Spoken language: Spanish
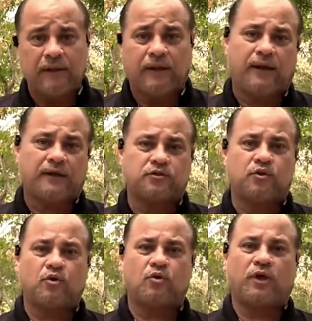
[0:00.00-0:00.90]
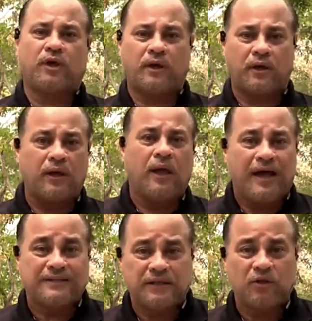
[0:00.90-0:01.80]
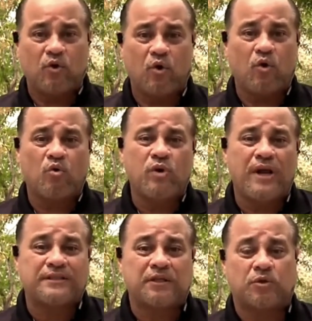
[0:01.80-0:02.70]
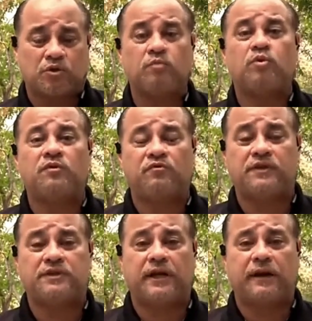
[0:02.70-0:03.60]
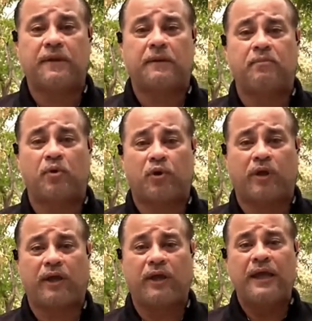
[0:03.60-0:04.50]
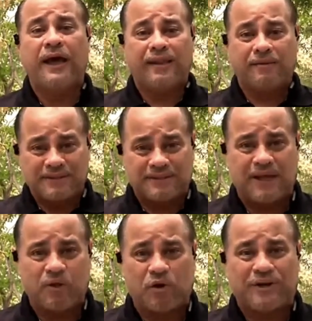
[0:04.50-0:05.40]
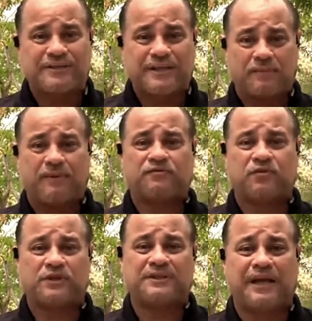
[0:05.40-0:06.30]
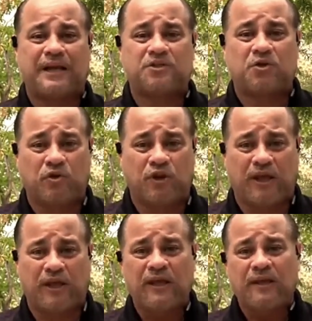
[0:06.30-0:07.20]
que esto eh, ha sido una situación muy difícil, Javier, porque ha devastado reservas forestales donde